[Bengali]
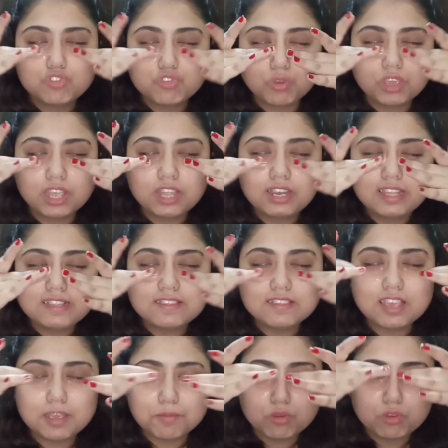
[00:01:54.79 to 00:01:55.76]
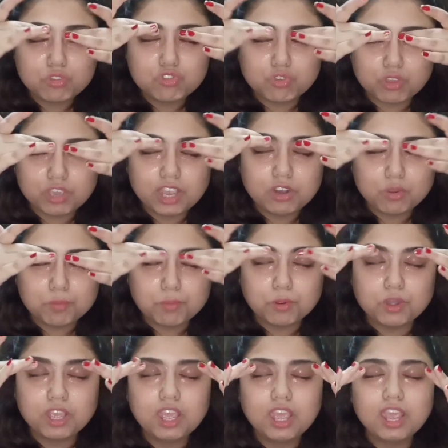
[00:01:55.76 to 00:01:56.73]
চোখের নিচে এবং চোখের
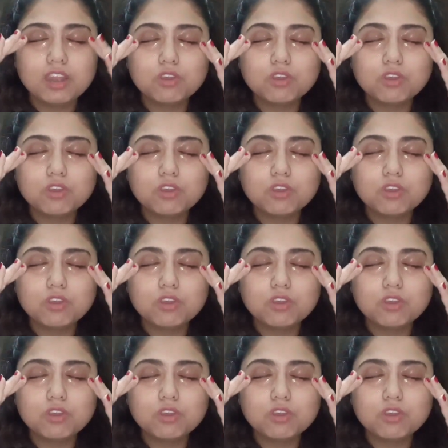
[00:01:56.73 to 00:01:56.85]
ওপরে